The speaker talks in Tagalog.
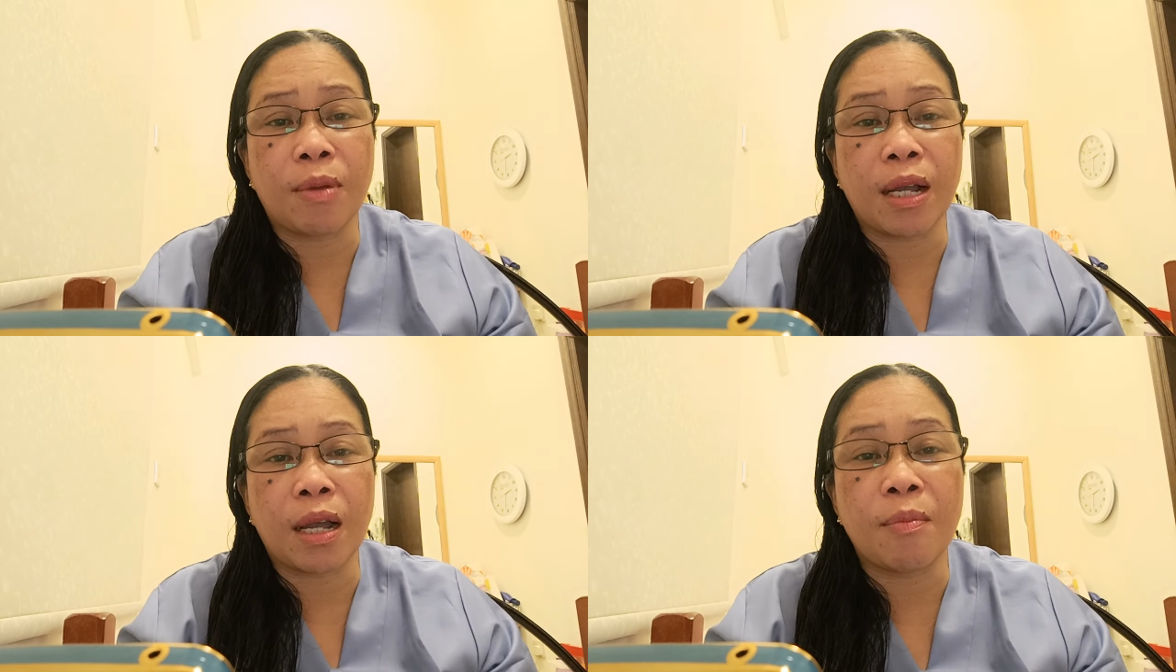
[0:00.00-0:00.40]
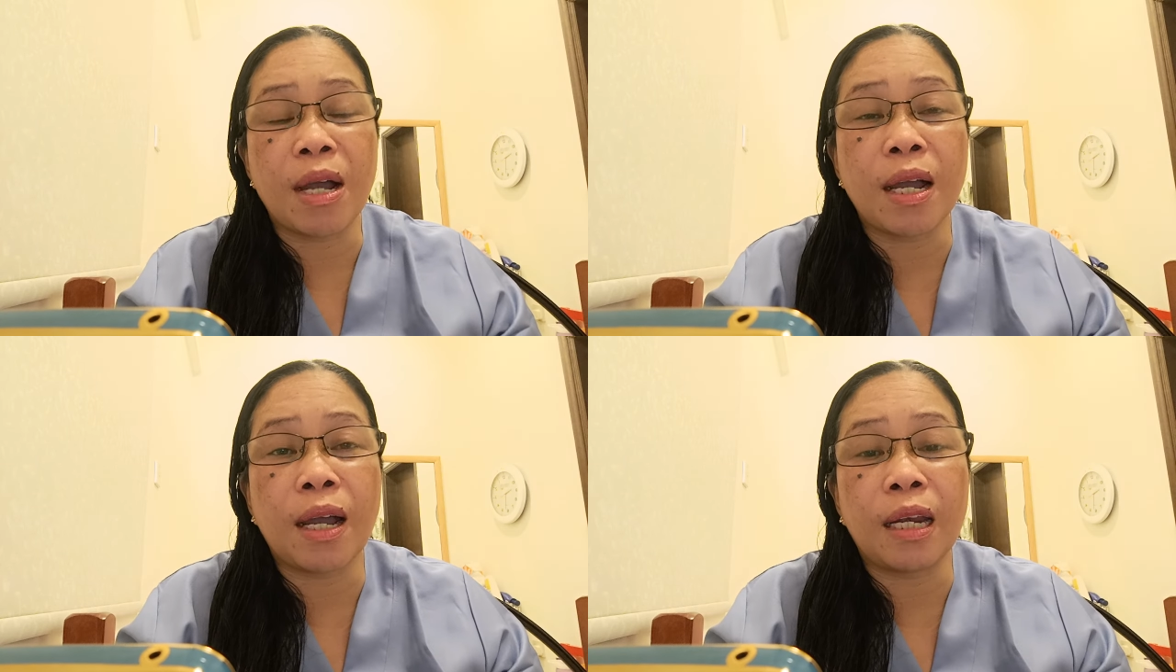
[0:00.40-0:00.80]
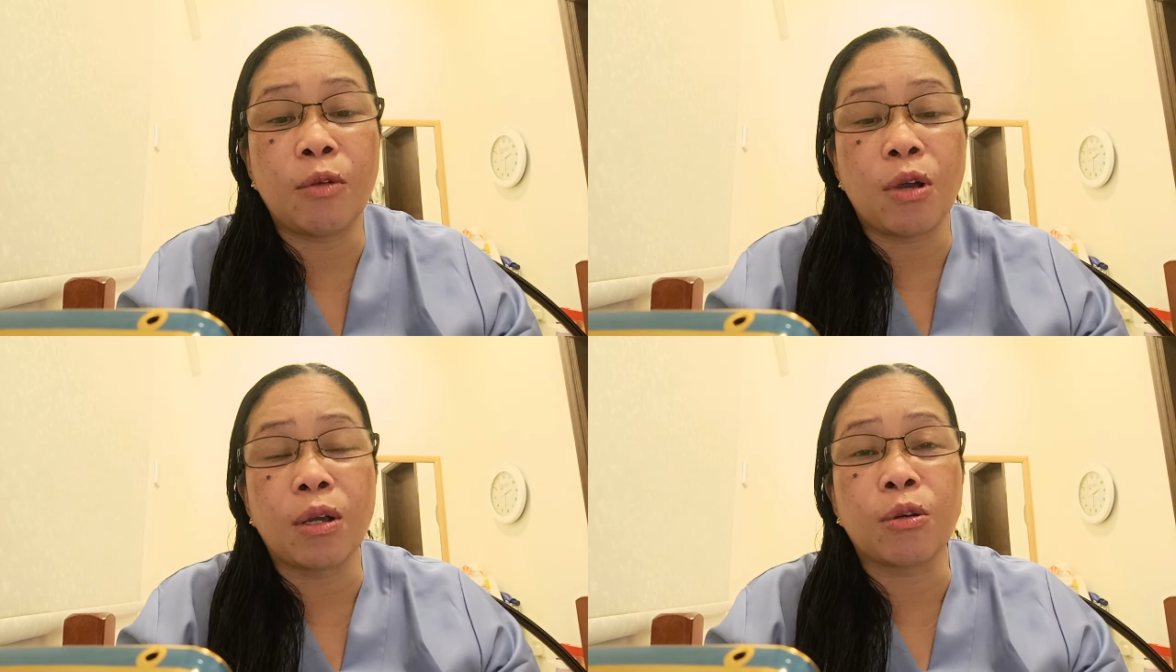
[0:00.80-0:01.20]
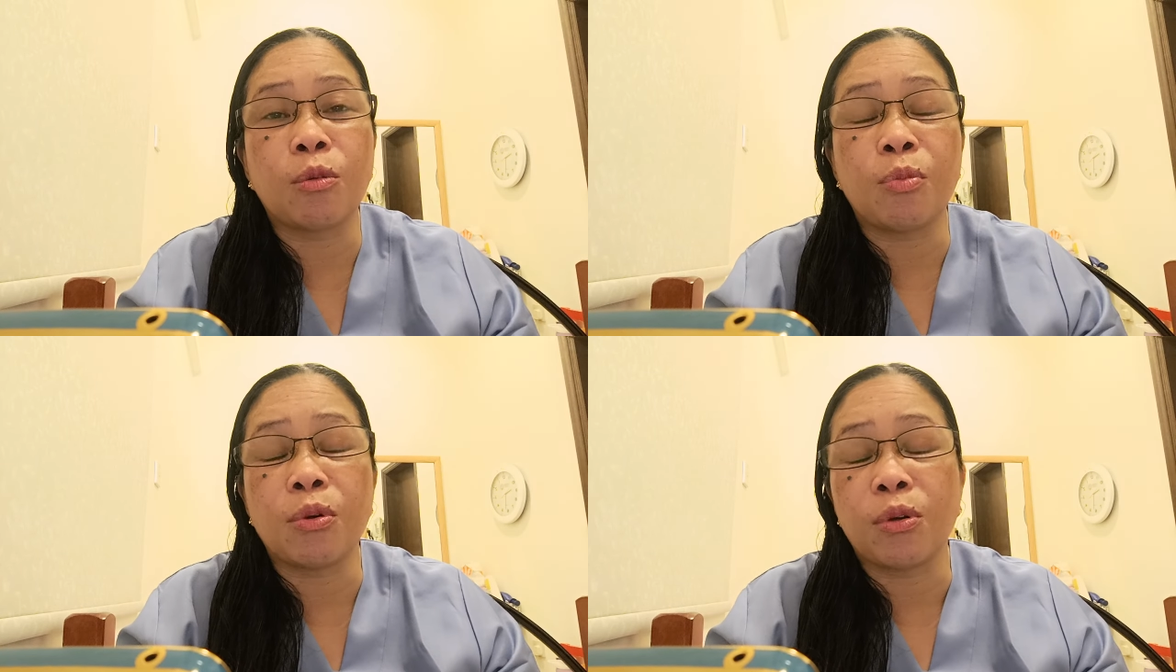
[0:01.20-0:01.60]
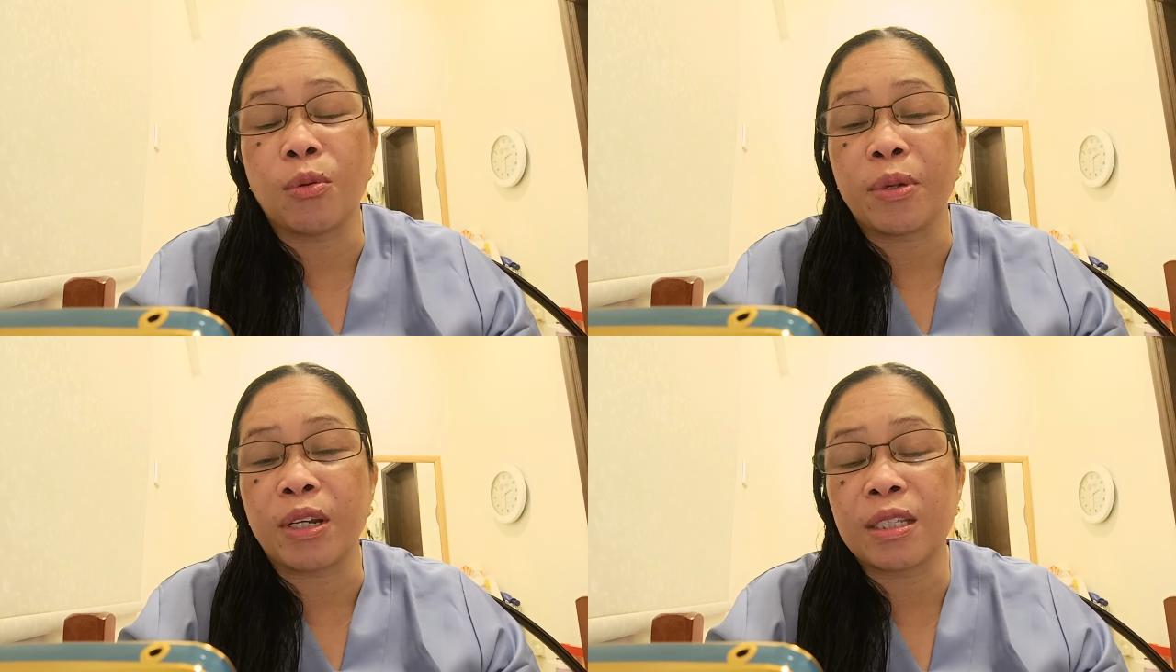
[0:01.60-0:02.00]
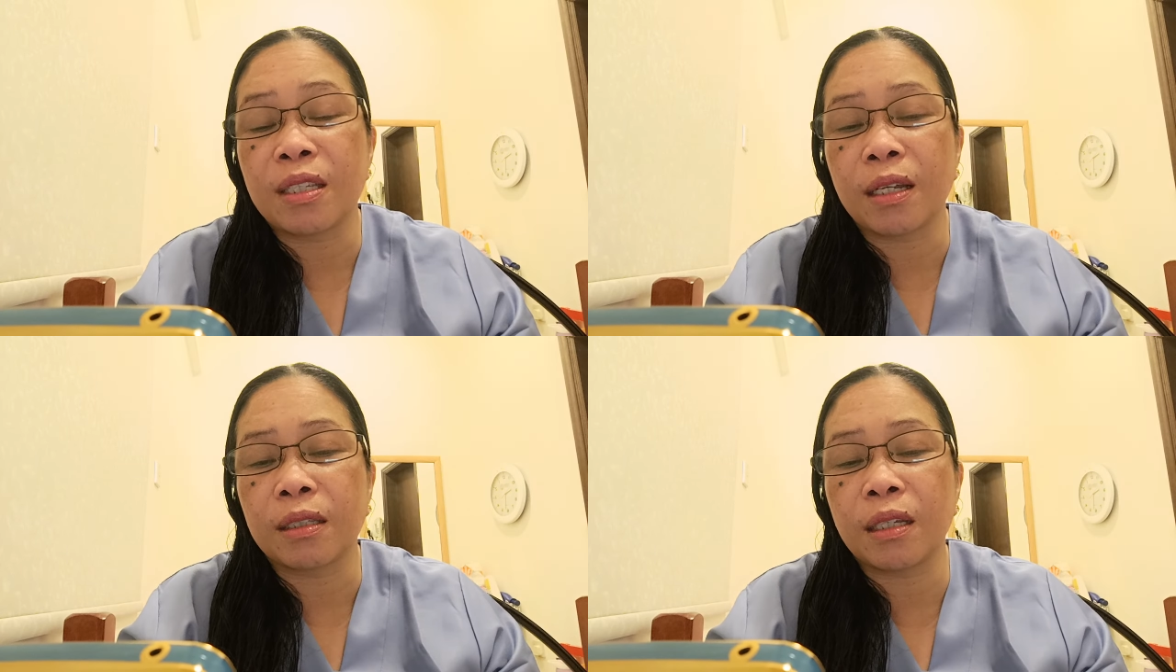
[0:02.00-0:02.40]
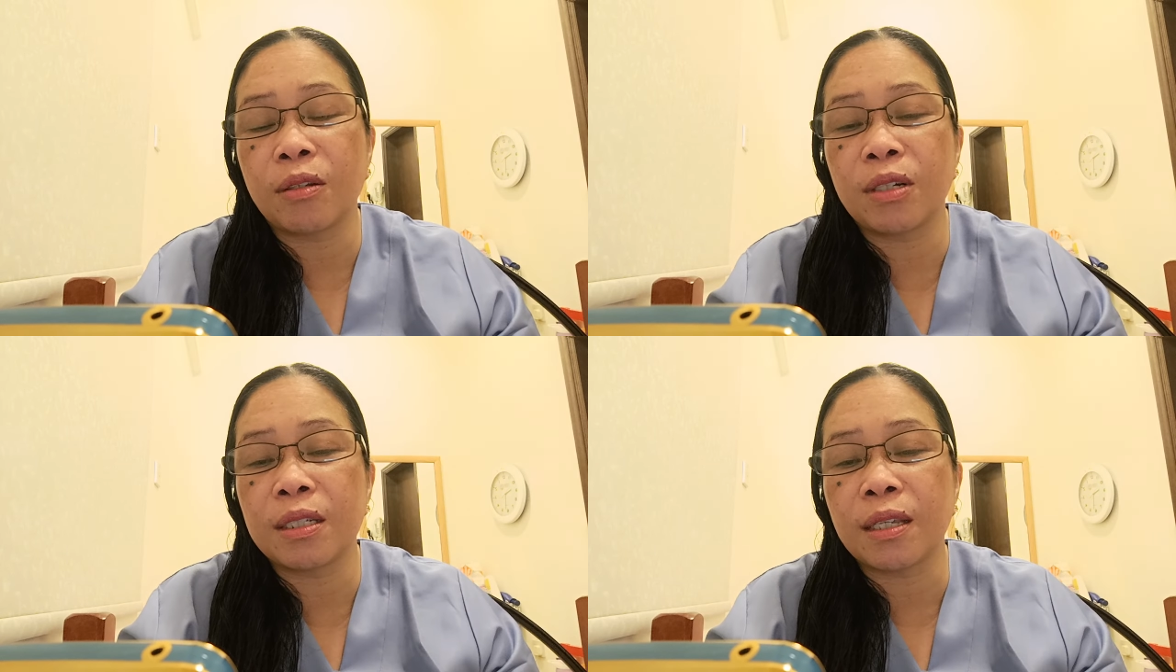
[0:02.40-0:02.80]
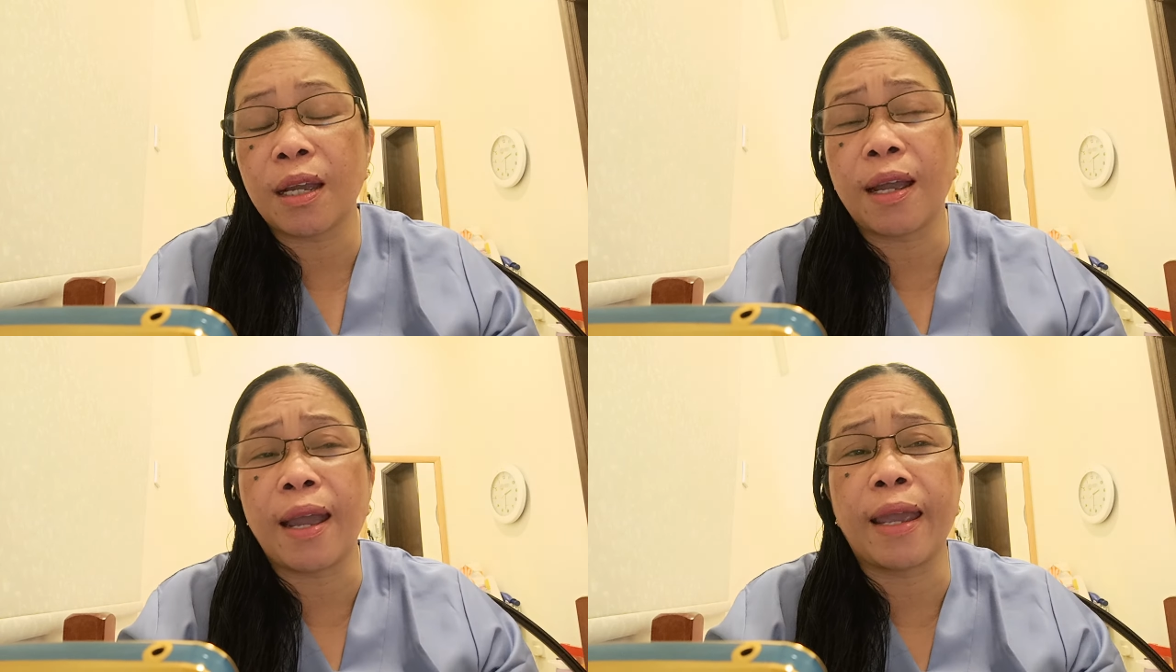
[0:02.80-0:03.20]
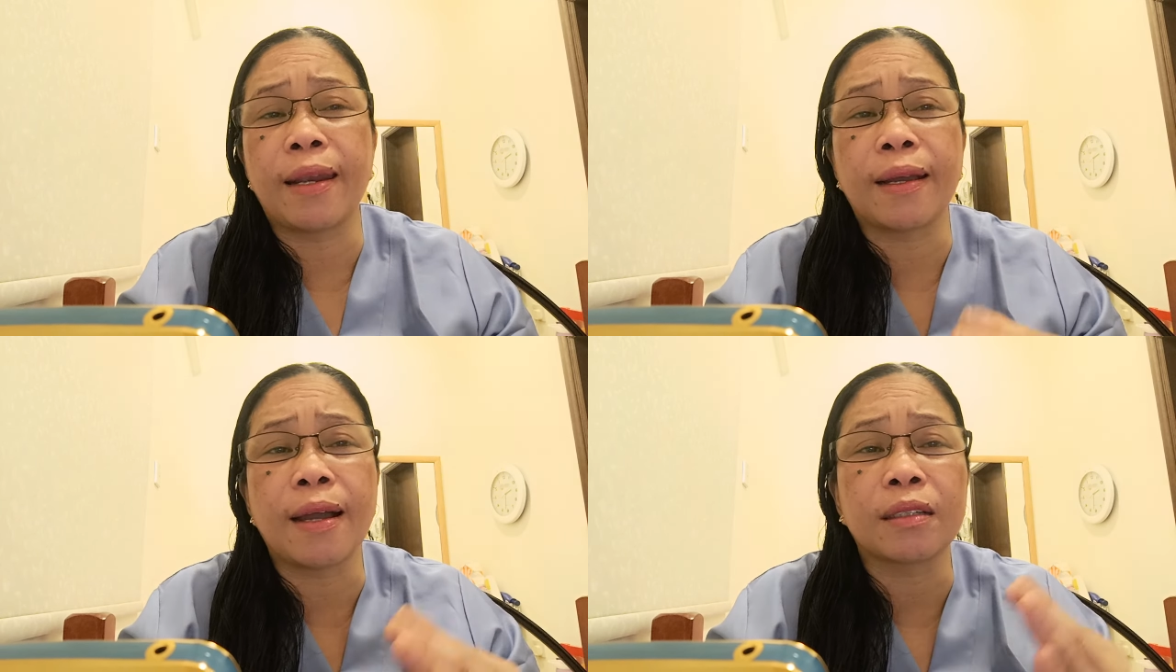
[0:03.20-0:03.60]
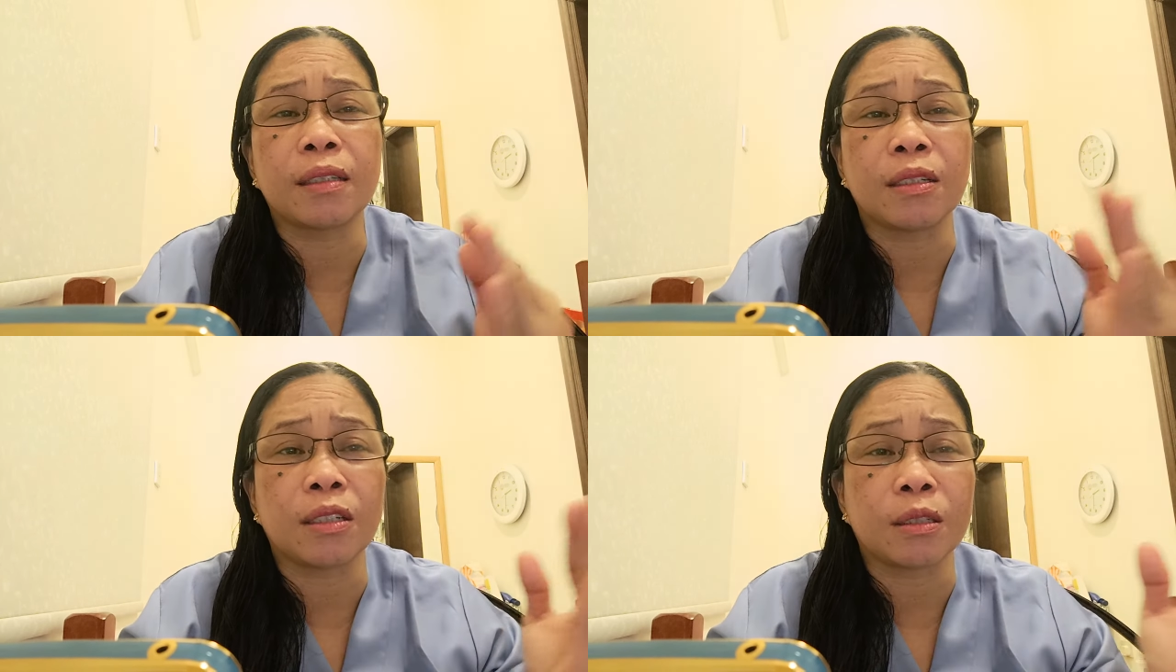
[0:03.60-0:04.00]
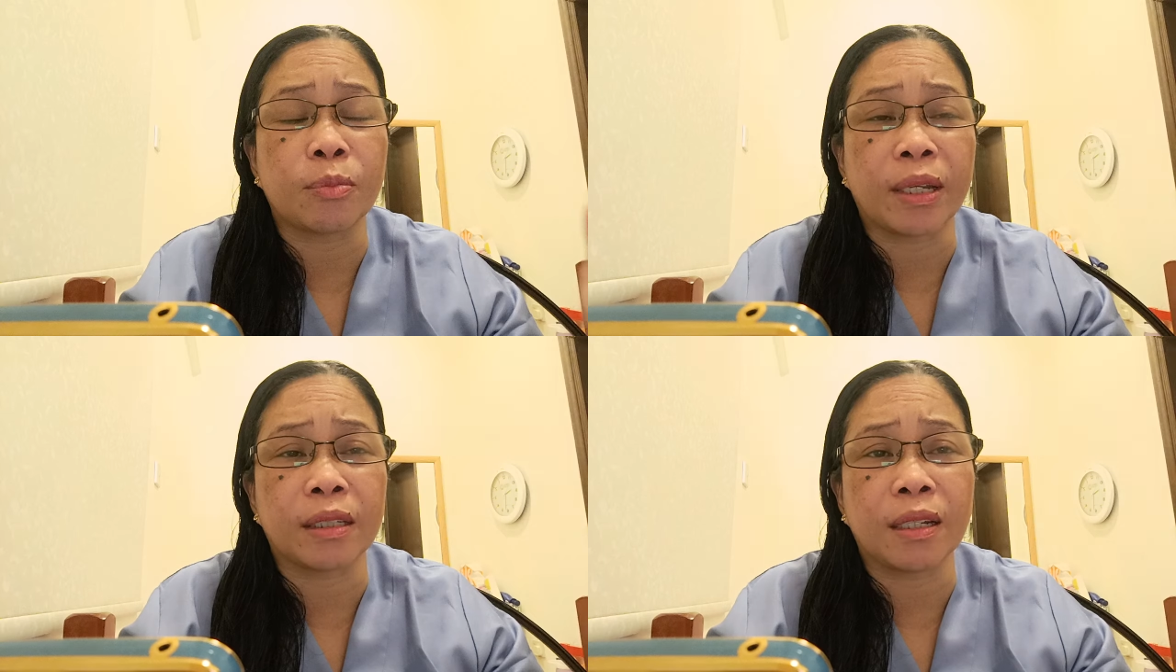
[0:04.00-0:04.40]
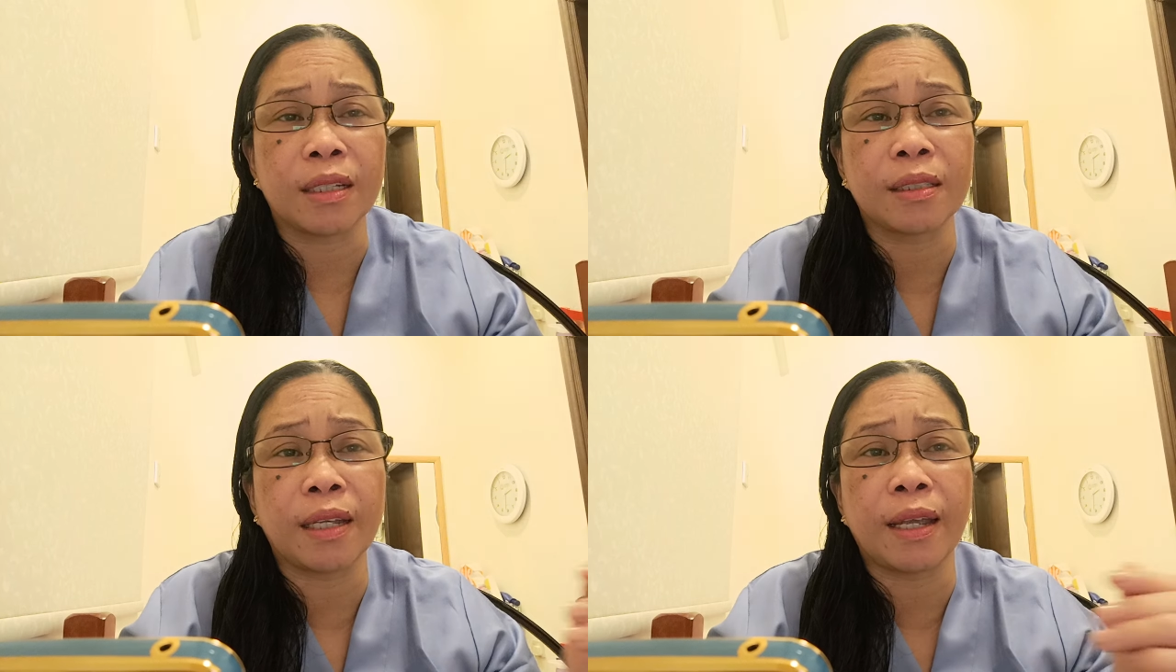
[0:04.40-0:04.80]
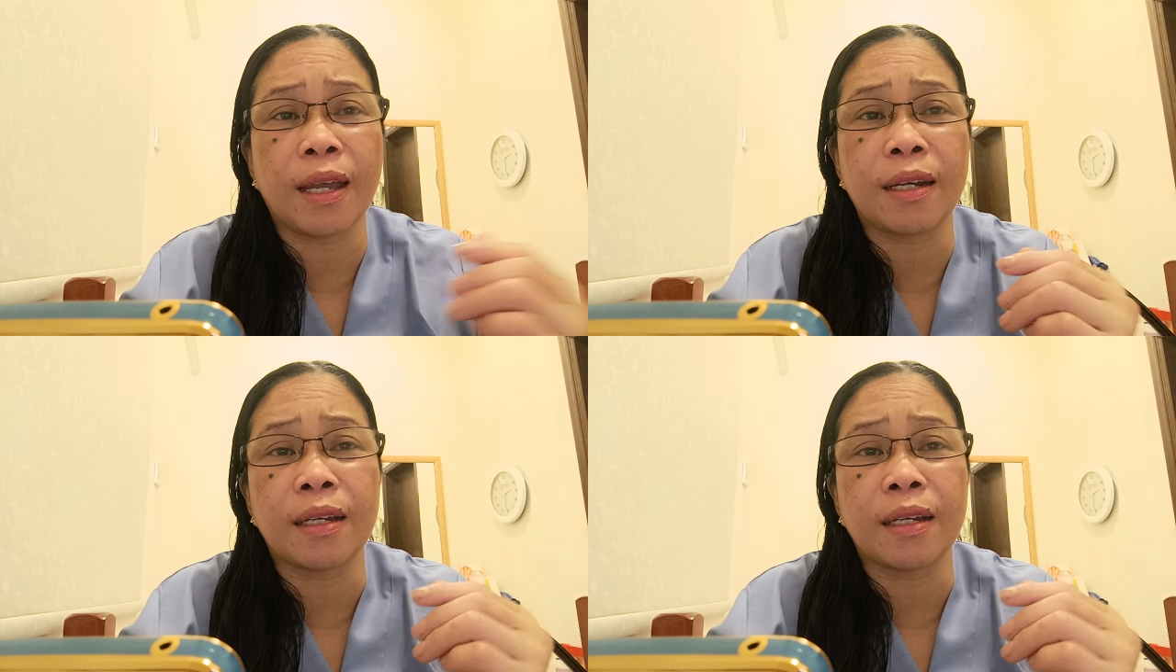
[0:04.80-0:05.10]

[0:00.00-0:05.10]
mga makakaliwang grupong komunistang terorista kagaya ng ACT Teachers Party List na yan,